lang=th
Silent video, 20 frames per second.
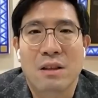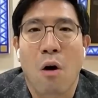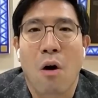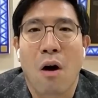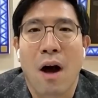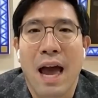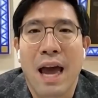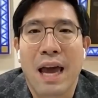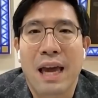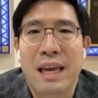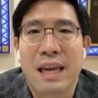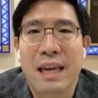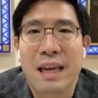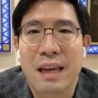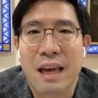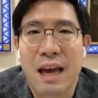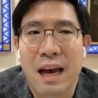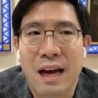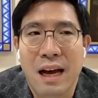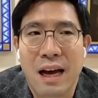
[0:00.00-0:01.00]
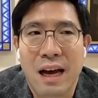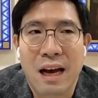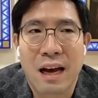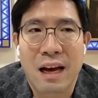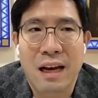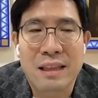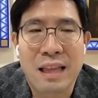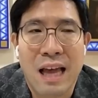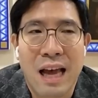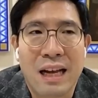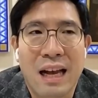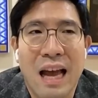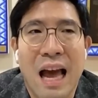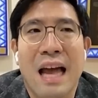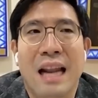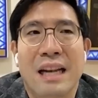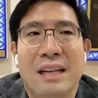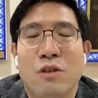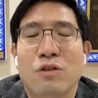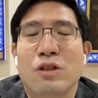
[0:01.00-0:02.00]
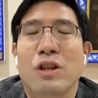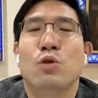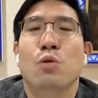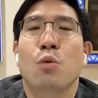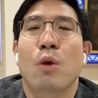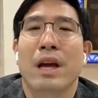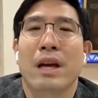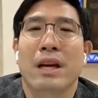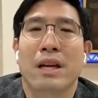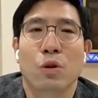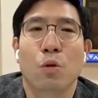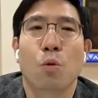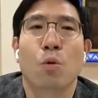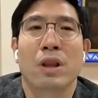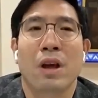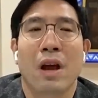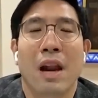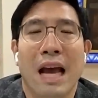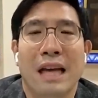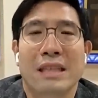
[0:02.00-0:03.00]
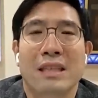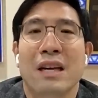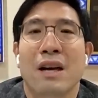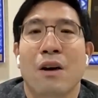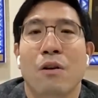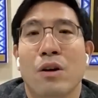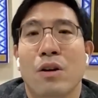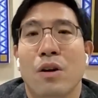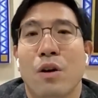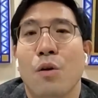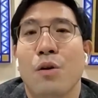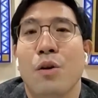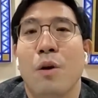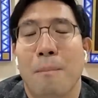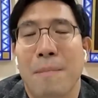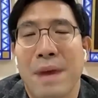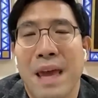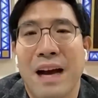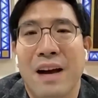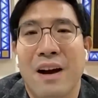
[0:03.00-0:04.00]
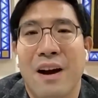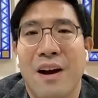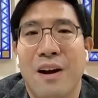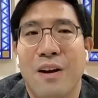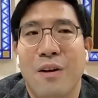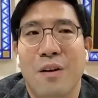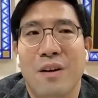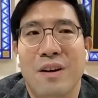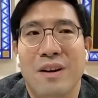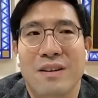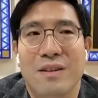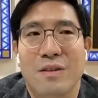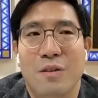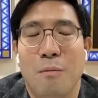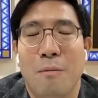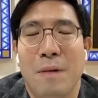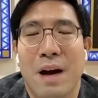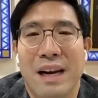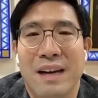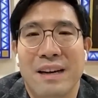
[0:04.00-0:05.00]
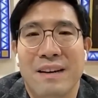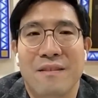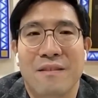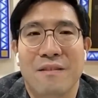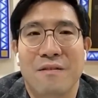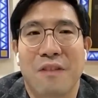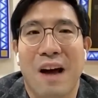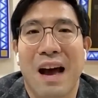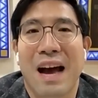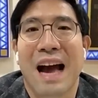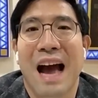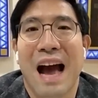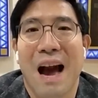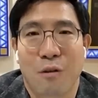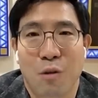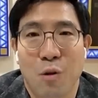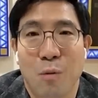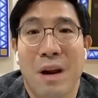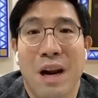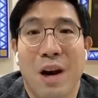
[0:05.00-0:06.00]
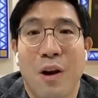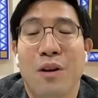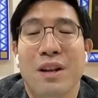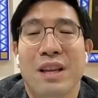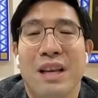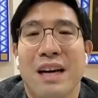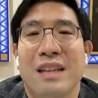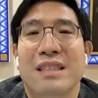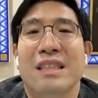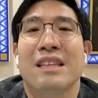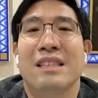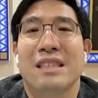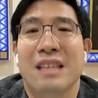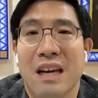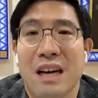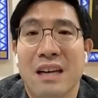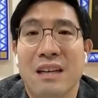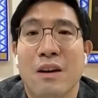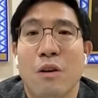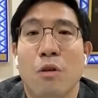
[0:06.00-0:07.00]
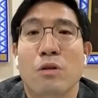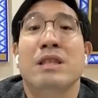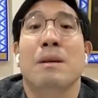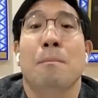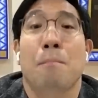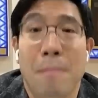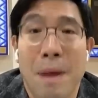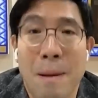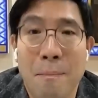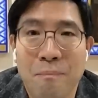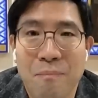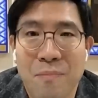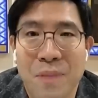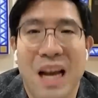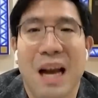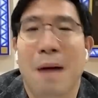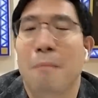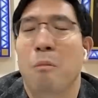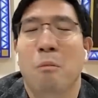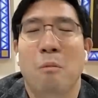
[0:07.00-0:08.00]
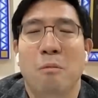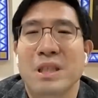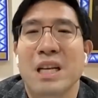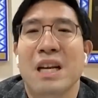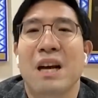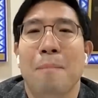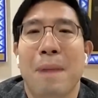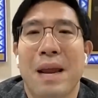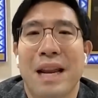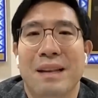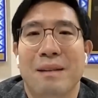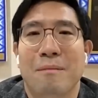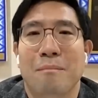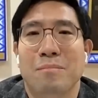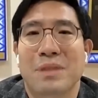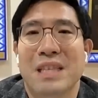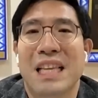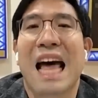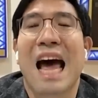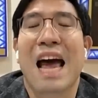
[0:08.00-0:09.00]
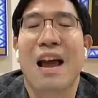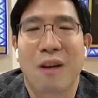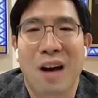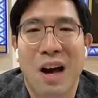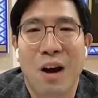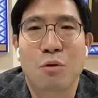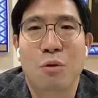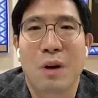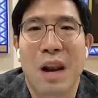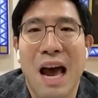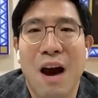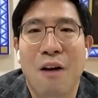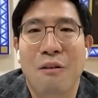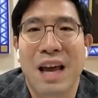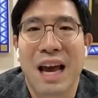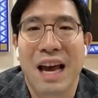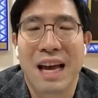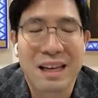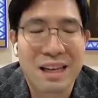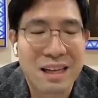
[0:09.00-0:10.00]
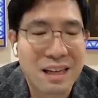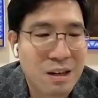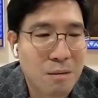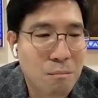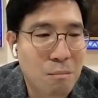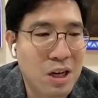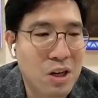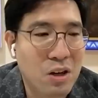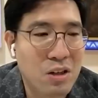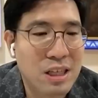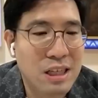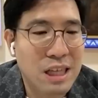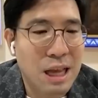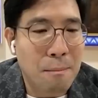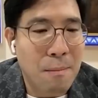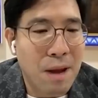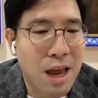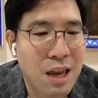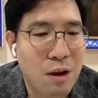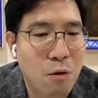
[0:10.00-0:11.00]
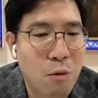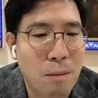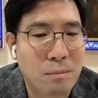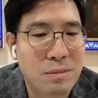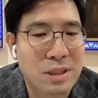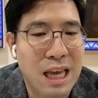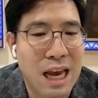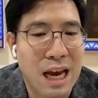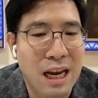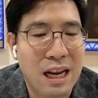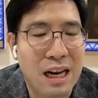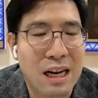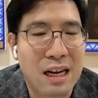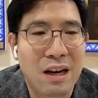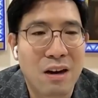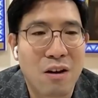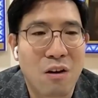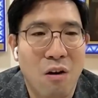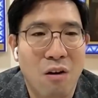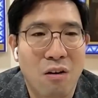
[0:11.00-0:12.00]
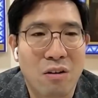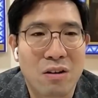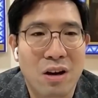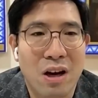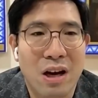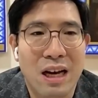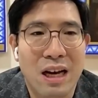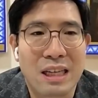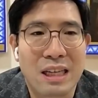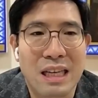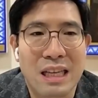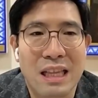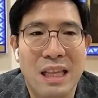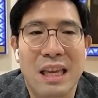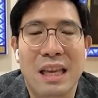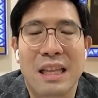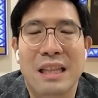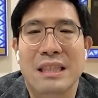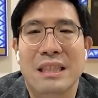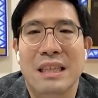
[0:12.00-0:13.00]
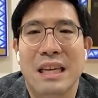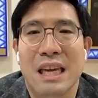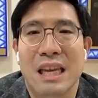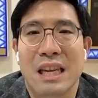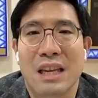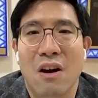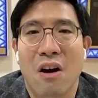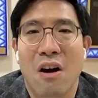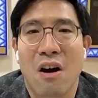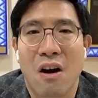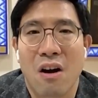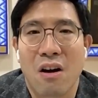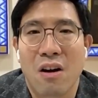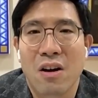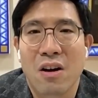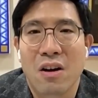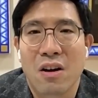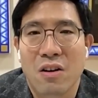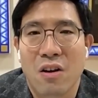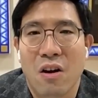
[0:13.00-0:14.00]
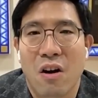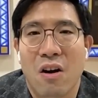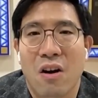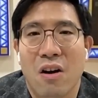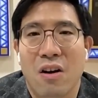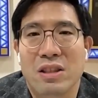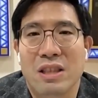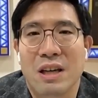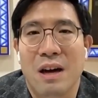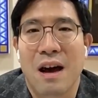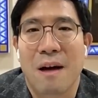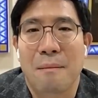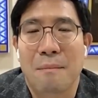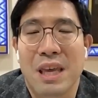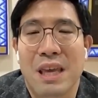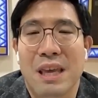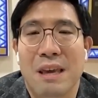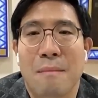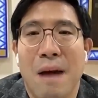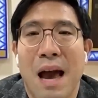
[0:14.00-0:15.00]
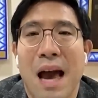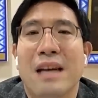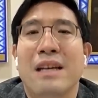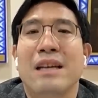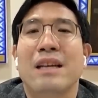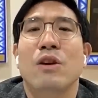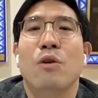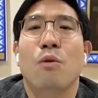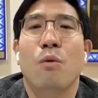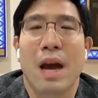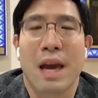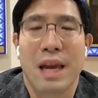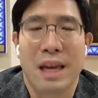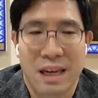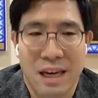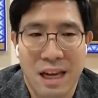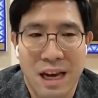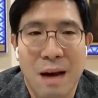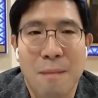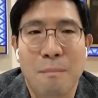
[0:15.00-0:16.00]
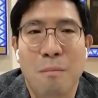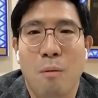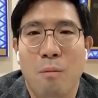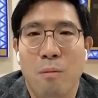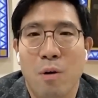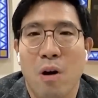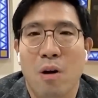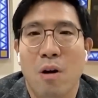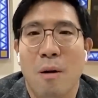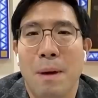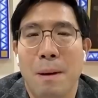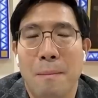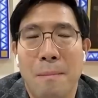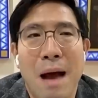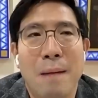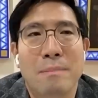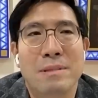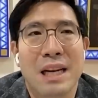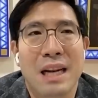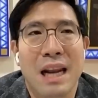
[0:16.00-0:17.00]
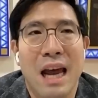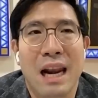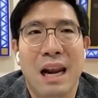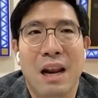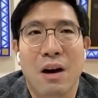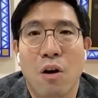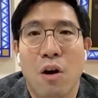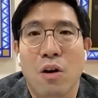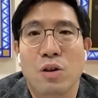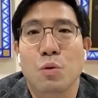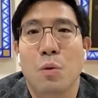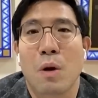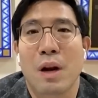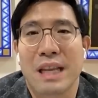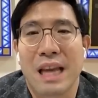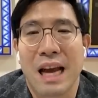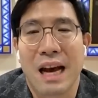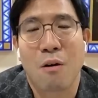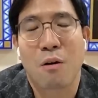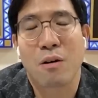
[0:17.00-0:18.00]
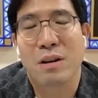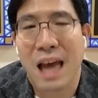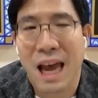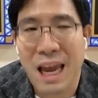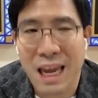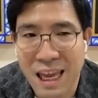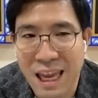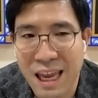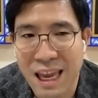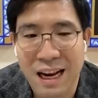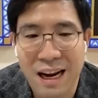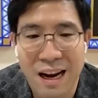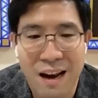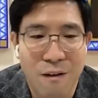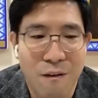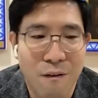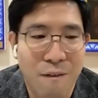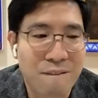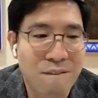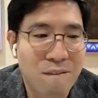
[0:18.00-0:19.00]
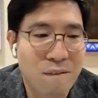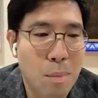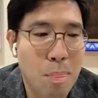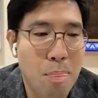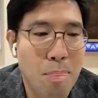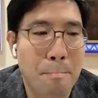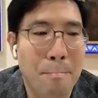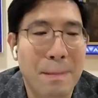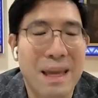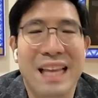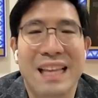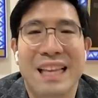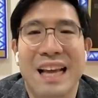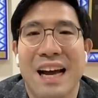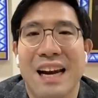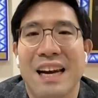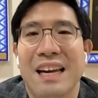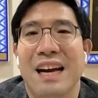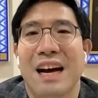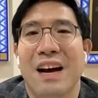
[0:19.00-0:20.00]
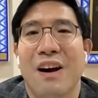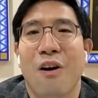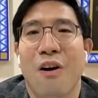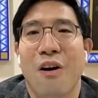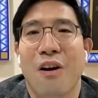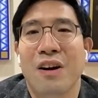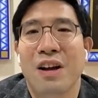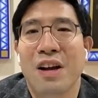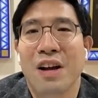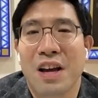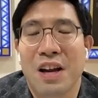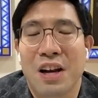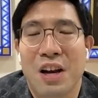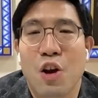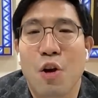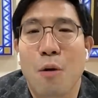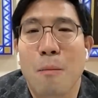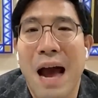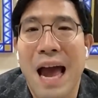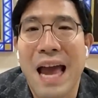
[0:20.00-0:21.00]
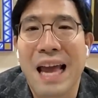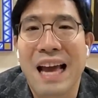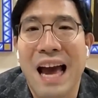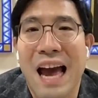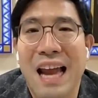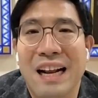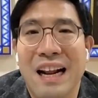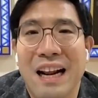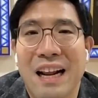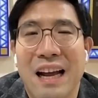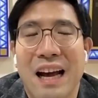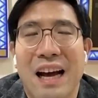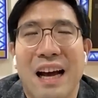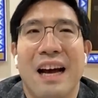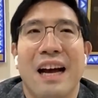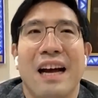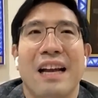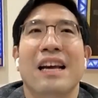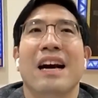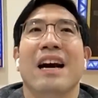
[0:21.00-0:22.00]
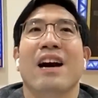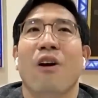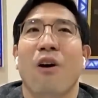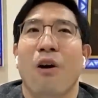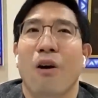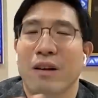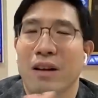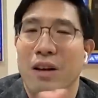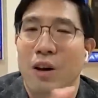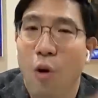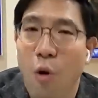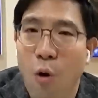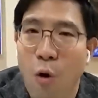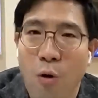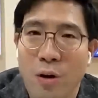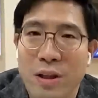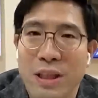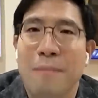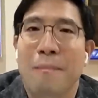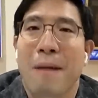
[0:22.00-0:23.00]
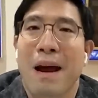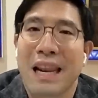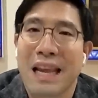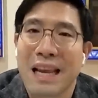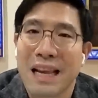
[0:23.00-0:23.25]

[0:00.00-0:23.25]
ต่อให้ทางการเขาจะช่วยกระตุ้นเท่าไหร่ซึ่งเขาก็ลดดอกเบี้ยก็ลดดูเหมือนฟังข่าวดูเหมือนลดเยอะแต่จริงๆก็คือลดสิบบิปนะครับซึ่งก็เป็นสไตล์ของเขาอยู่แล้วเนี่ยมันก็จะทำให้ความเสี่ยงในเรื่องของเศรษฐกิจจีนก็ก็จะมีมากขึ้นด้วยนะครับผมก็ก็เป็นภาพเช่นนั้นแล้วก็ส่วนอย่างของไทยเองเรามีทั้งเรื่องของนโยบายการเรื่องของโลกที่มา